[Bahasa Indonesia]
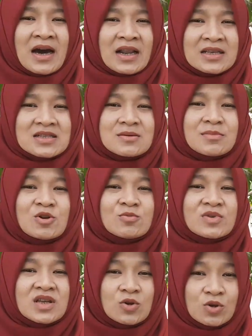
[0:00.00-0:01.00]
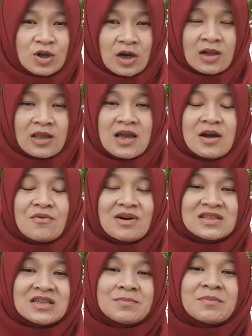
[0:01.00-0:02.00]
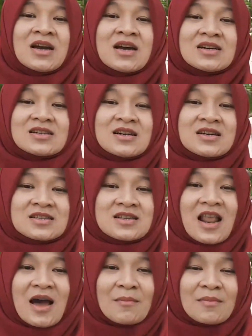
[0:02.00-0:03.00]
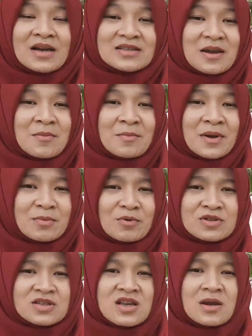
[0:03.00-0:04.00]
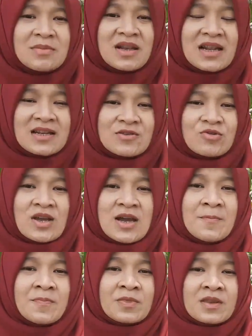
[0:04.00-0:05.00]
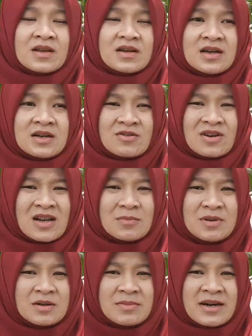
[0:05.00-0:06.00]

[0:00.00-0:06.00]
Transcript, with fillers: hari sebelum tidur ya, wajib uh, selama sampai proses kehamilan itu ya. Uh, kurang lebih